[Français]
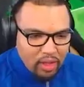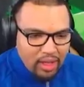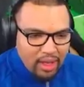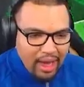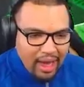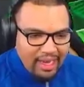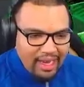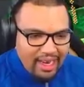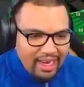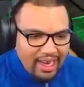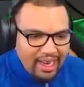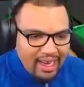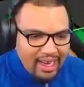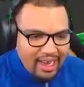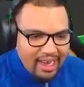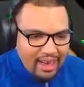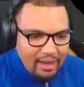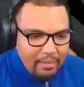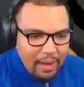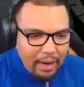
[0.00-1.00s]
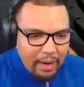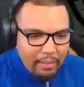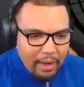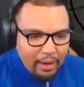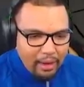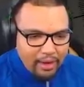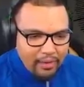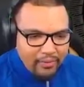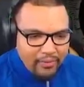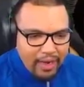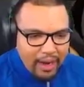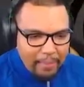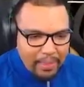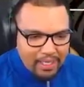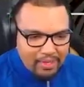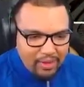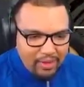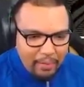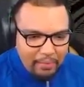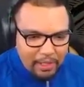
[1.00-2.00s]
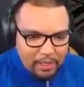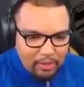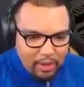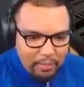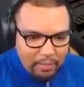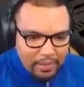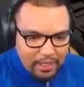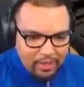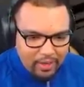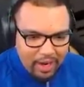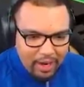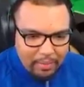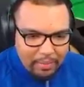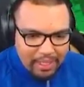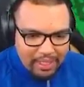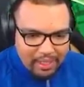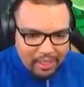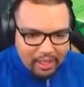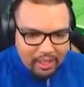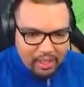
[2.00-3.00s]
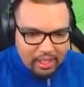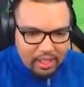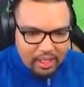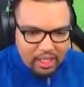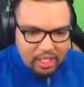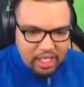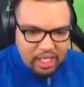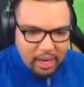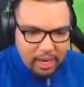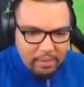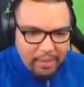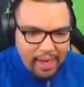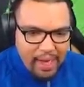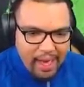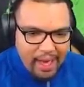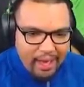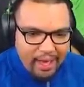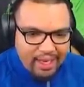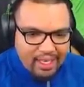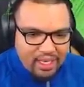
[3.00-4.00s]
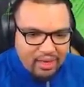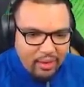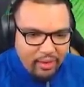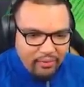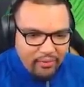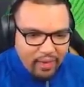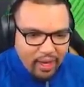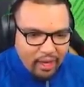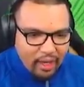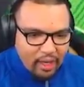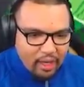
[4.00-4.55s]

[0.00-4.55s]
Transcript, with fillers: Allez, allez, allez, allez, allez, balle, balle Fais la passe, fais la passe, fais la passe, fais la passe Jamais Qu'est-ce qu'il va faire